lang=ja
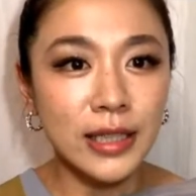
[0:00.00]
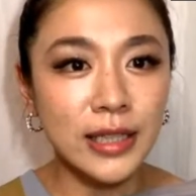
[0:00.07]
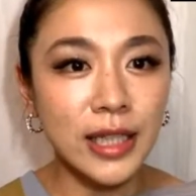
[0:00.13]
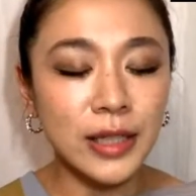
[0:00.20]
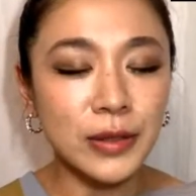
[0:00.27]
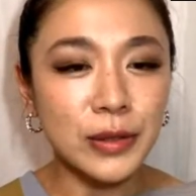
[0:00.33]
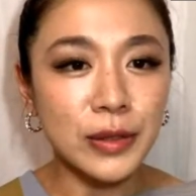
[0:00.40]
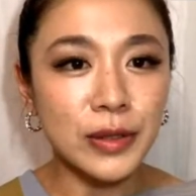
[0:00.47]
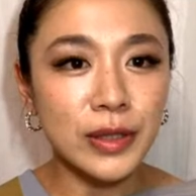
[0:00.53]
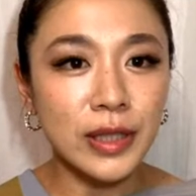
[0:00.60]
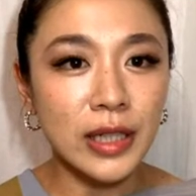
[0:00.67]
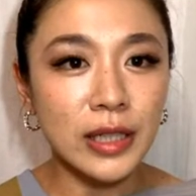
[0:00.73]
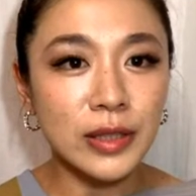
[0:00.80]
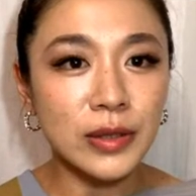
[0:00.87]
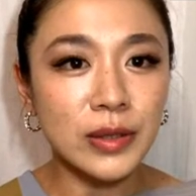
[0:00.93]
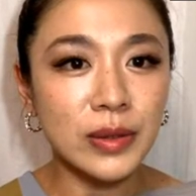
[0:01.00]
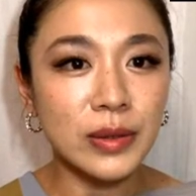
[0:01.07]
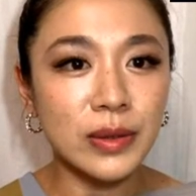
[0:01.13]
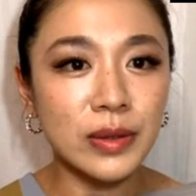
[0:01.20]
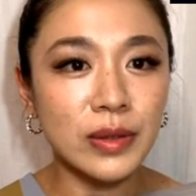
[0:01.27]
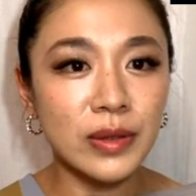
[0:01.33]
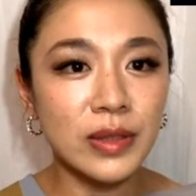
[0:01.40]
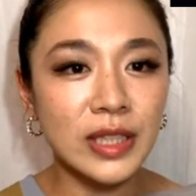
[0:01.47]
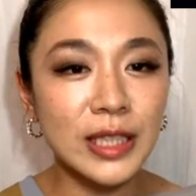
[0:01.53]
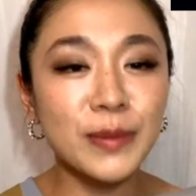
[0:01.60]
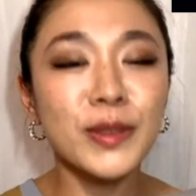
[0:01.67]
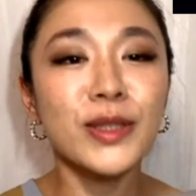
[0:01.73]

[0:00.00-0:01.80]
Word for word: なんだろうあのー、自